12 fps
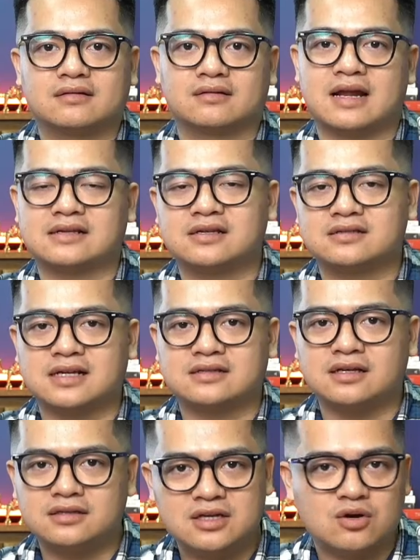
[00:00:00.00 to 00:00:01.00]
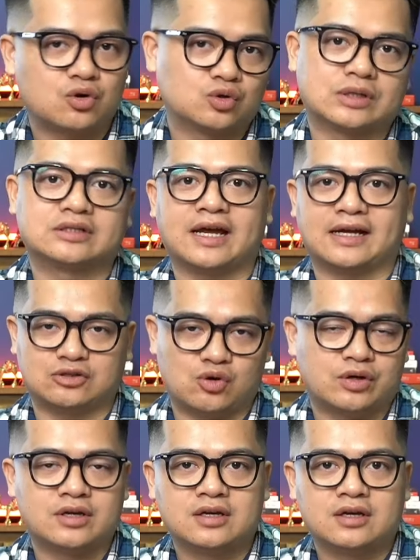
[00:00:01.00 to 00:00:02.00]
đã dẫn dắt rất nhiều đội tuyển trẻ
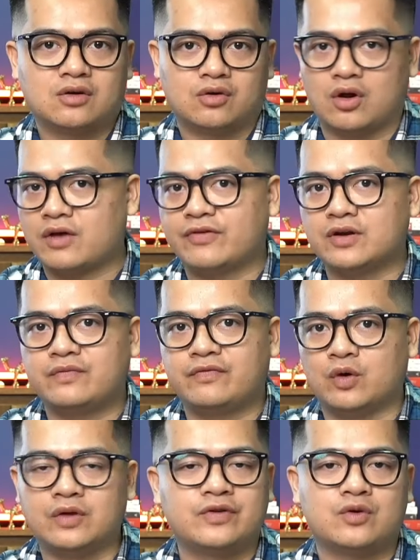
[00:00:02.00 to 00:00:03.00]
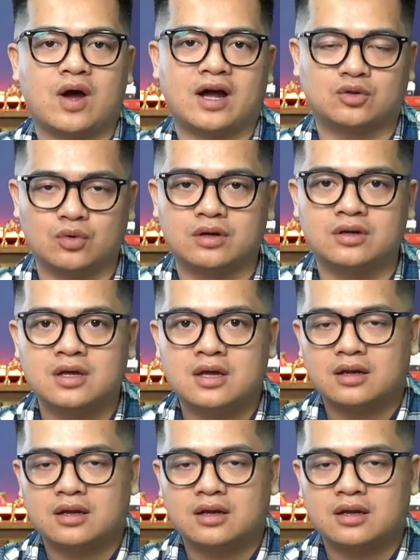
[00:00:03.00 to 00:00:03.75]
rồi, đó là huấn luyện viên Hoàng Anh Tuấn.